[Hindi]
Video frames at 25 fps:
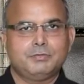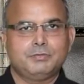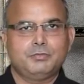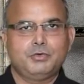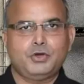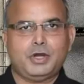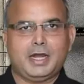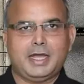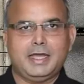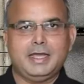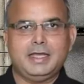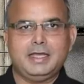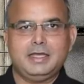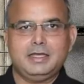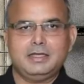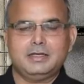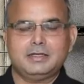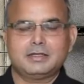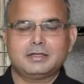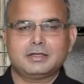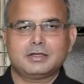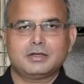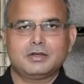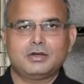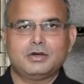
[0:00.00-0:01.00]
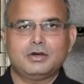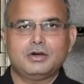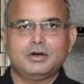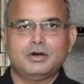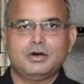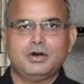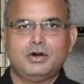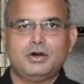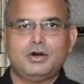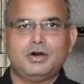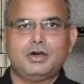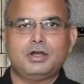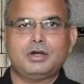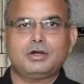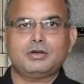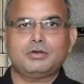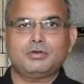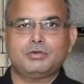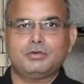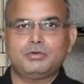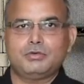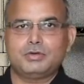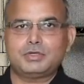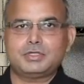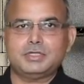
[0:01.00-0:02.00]
बुराई और
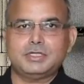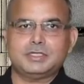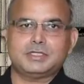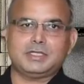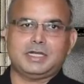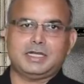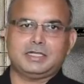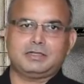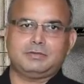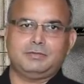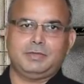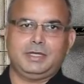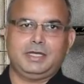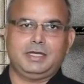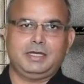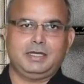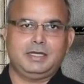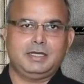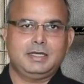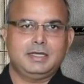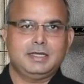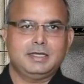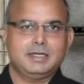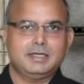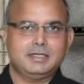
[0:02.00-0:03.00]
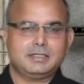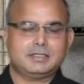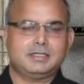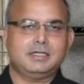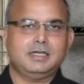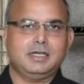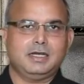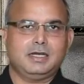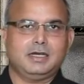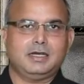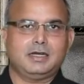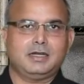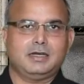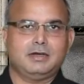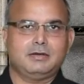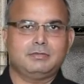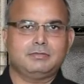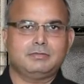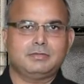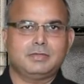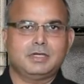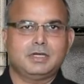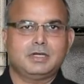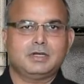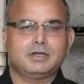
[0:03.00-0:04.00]
खुशी साथ में है इसलिए अगर
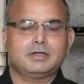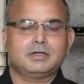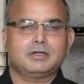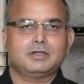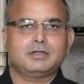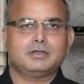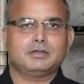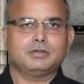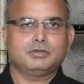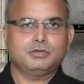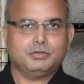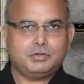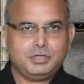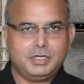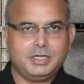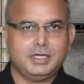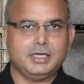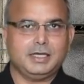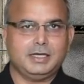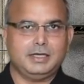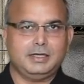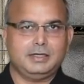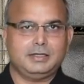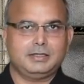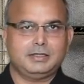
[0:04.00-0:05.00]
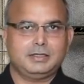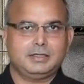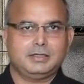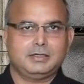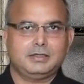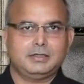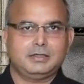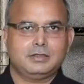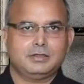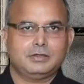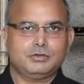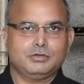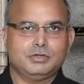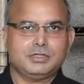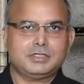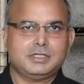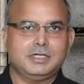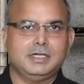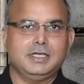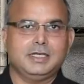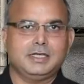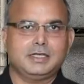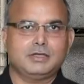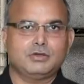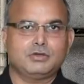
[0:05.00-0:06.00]
हम दुखी हैं तो
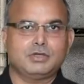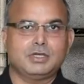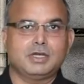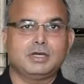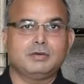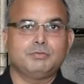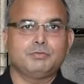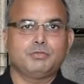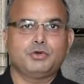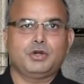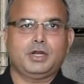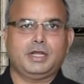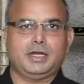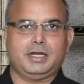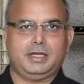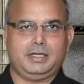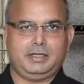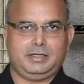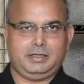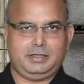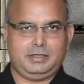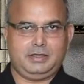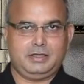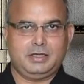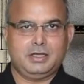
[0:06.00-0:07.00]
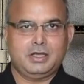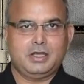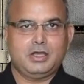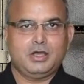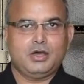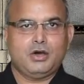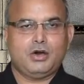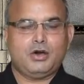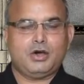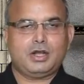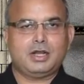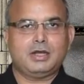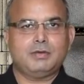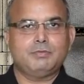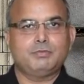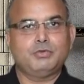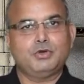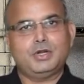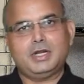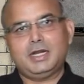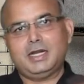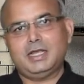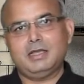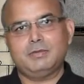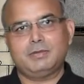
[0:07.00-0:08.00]
इसलिए क्योंकि हम बुरे नहीं हैं और हम
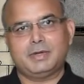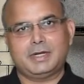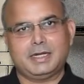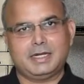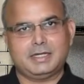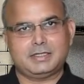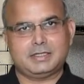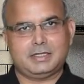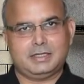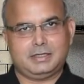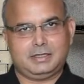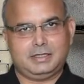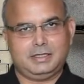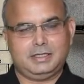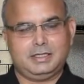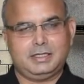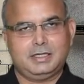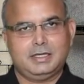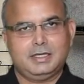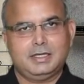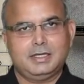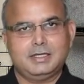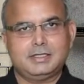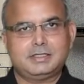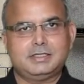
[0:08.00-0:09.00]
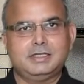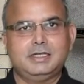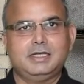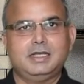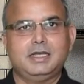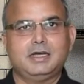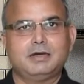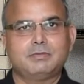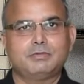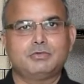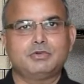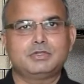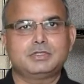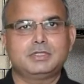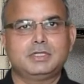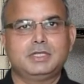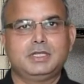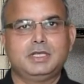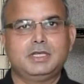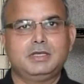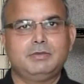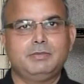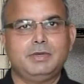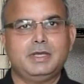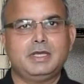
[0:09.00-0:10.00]
बुरे नहीं बनना चाहते इसीलिए हमको
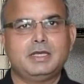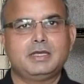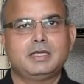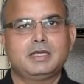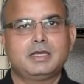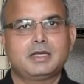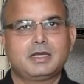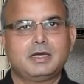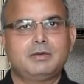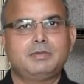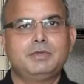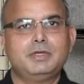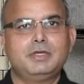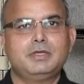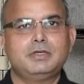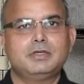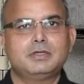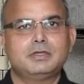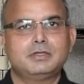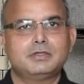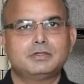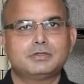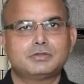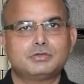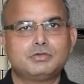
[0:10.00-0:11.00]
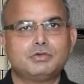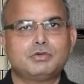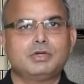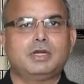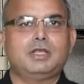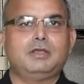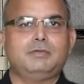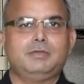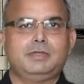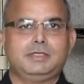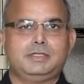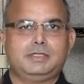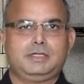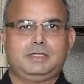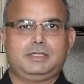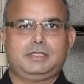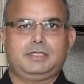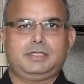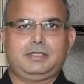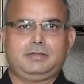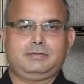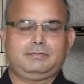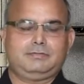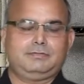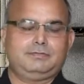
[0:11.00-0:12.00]
ज़िंदगी में कभी सुख नहीं मिल
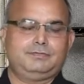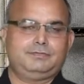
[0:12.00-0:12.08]
सकता